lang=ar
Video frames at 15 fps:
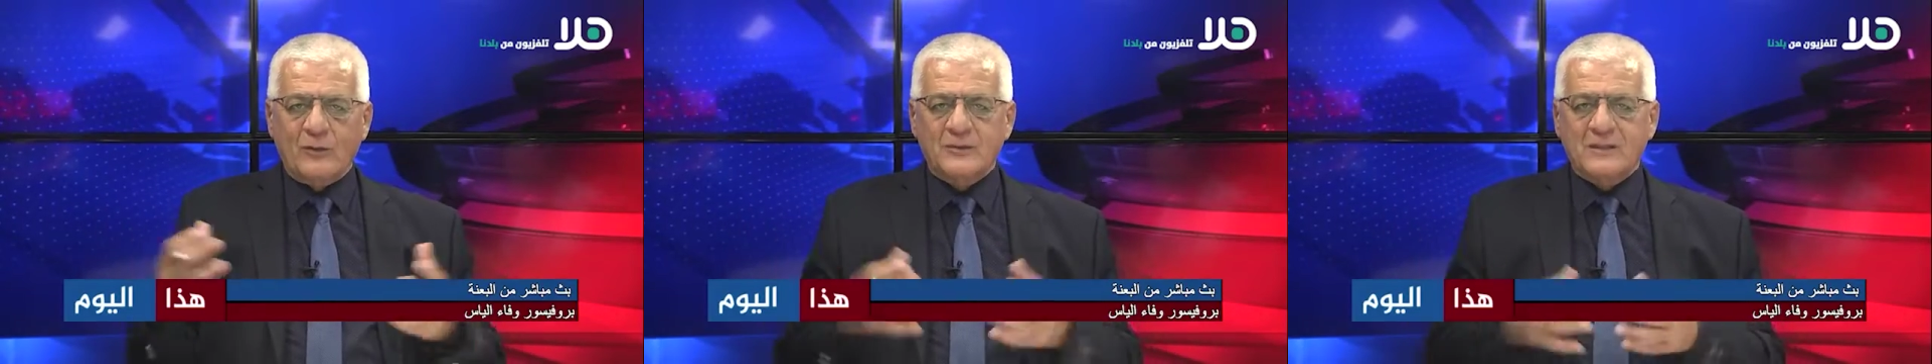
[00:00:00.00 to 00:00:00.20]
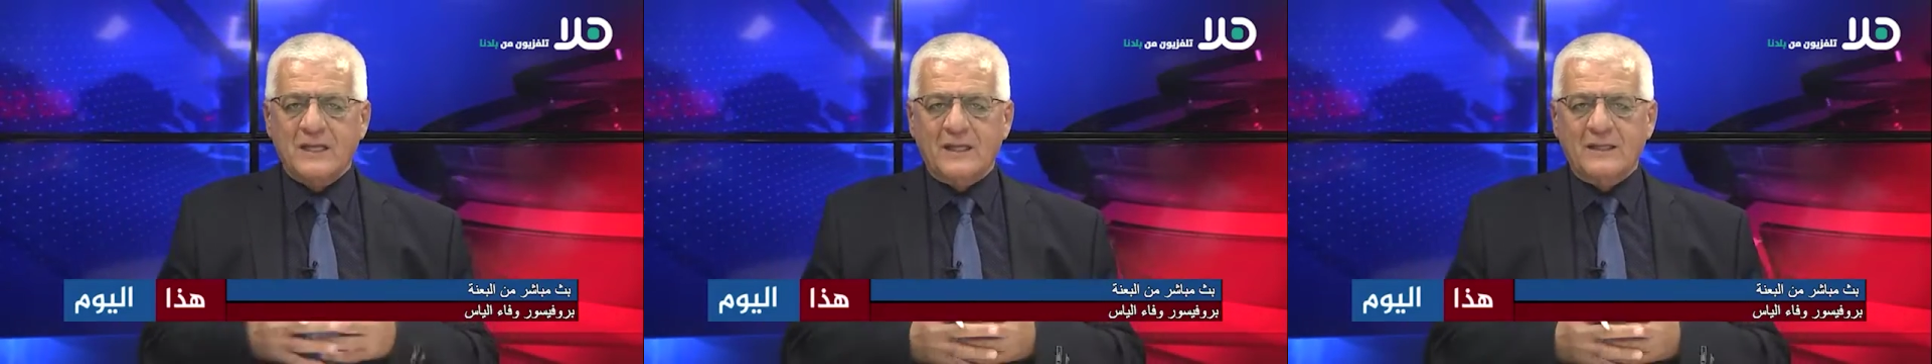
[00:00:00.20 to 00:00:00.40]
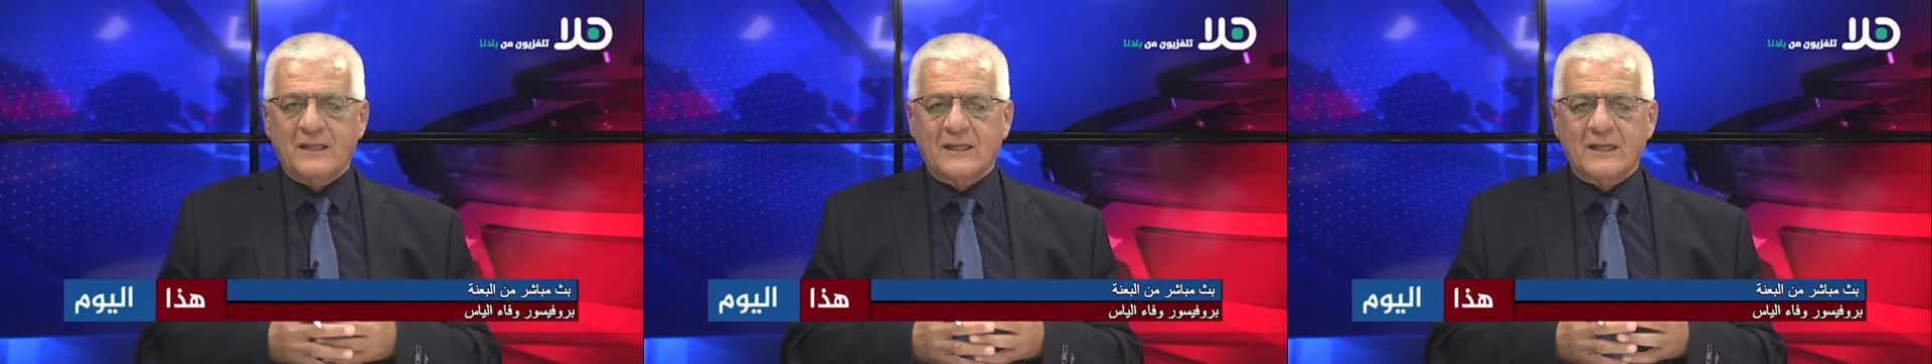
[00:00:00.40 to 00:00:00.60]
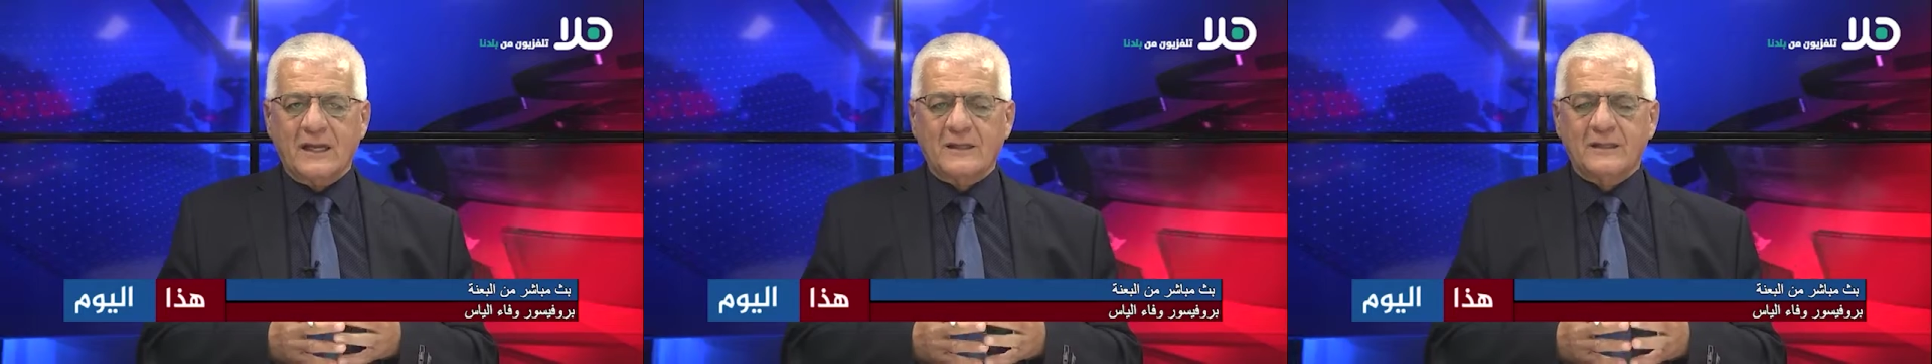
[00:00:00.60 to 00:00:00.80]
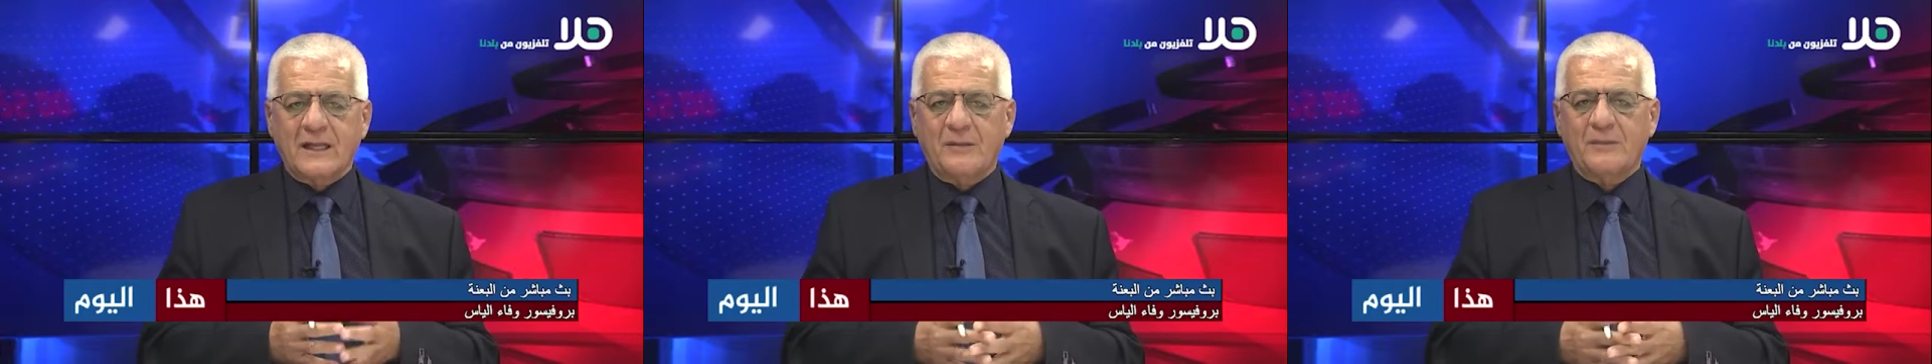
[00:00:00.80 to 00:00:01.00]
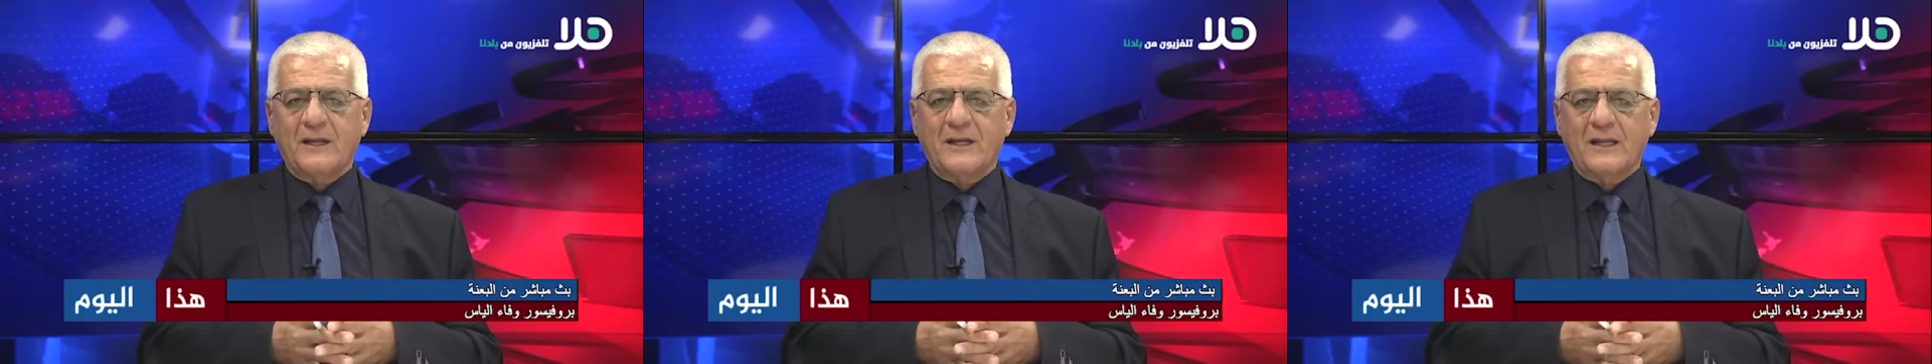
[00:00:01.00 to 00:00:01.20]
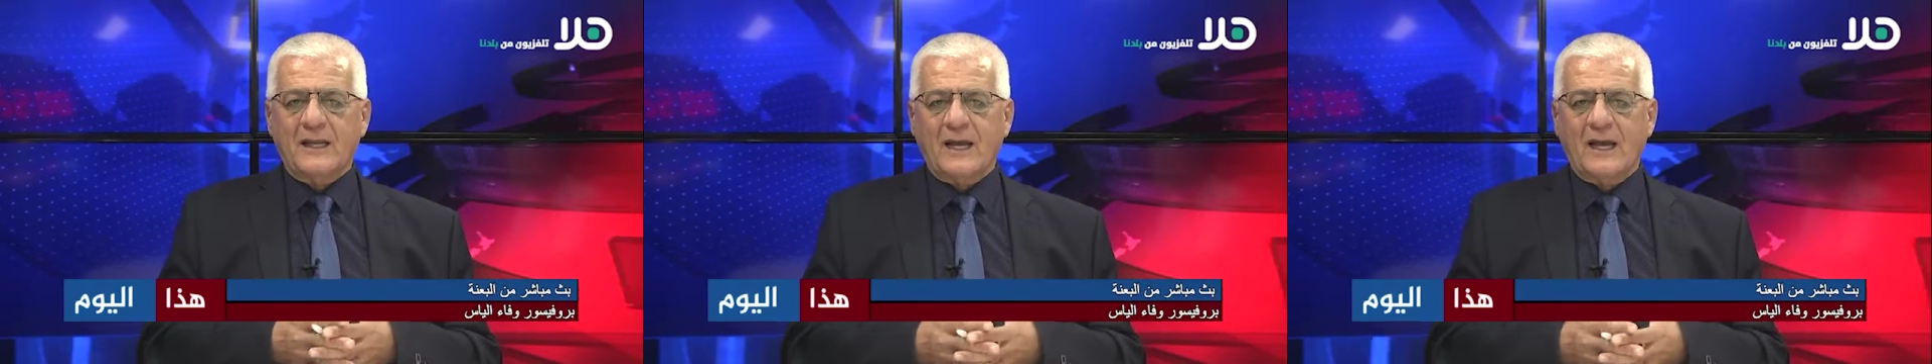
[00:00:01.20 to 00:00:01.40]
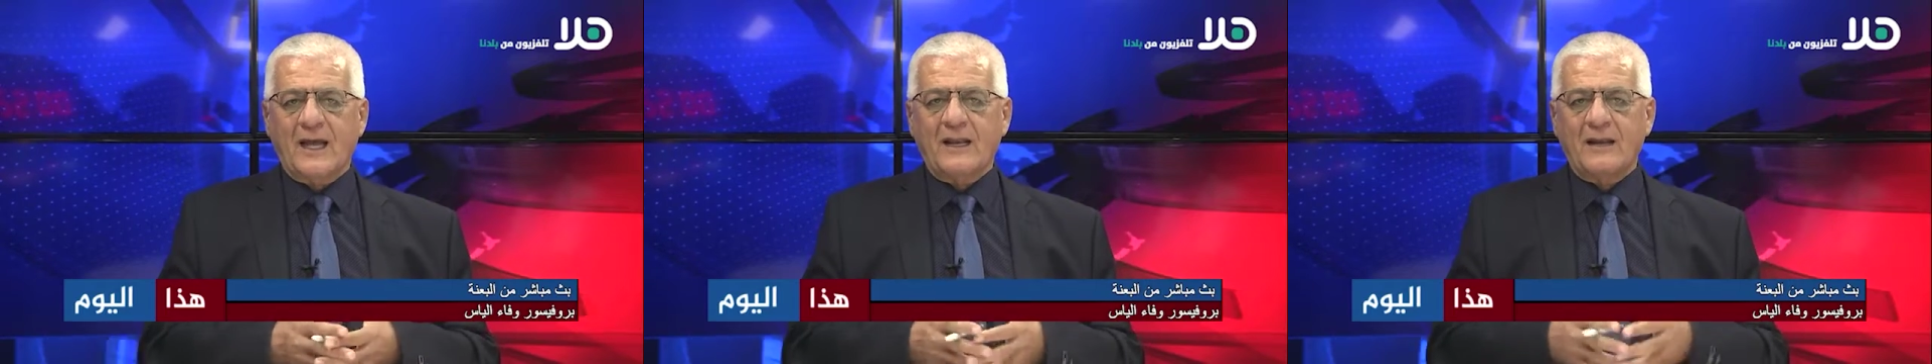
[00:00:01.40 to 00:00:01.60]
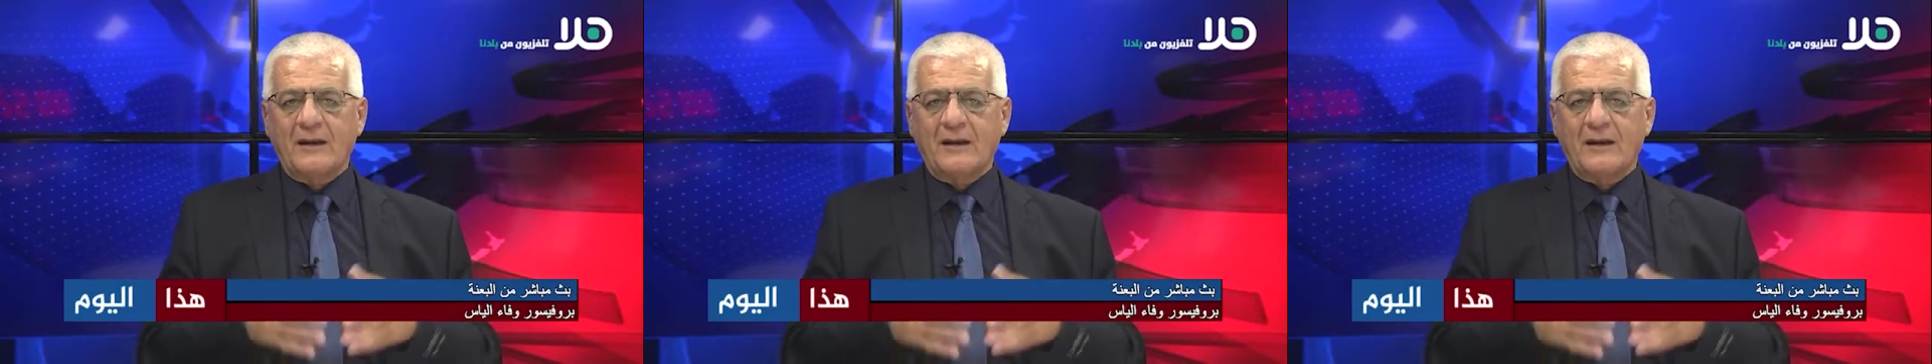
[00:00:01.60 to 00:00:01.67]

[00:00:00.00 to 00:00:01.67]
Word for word: الأمسية التأبينية؟